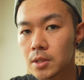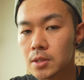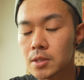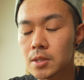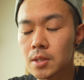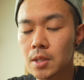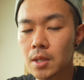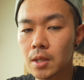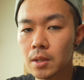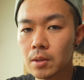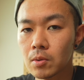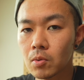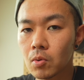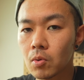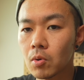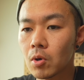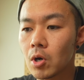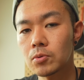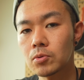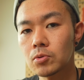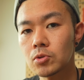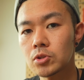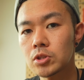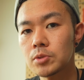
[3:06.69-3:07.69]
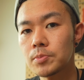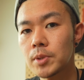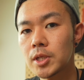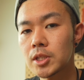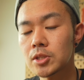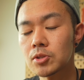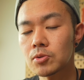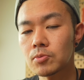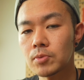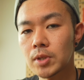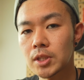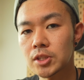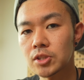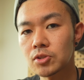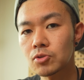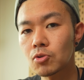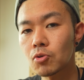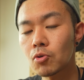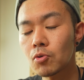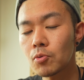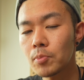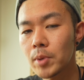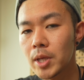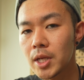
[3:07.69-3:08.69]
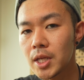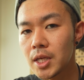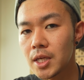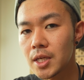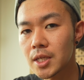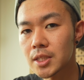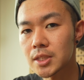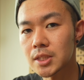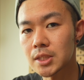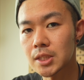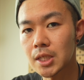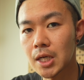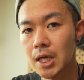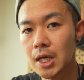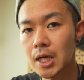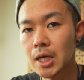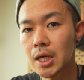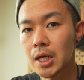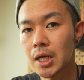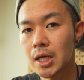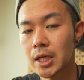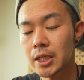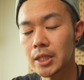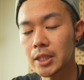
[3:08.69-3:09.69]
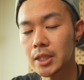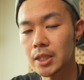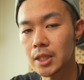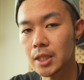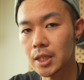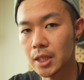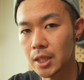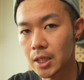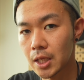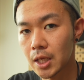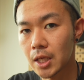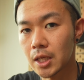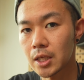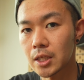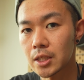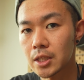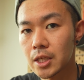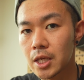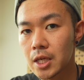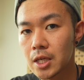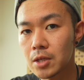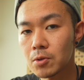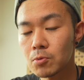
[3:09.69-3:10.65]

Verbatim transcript: すけど、今年バージョンはストロベリー味が入って計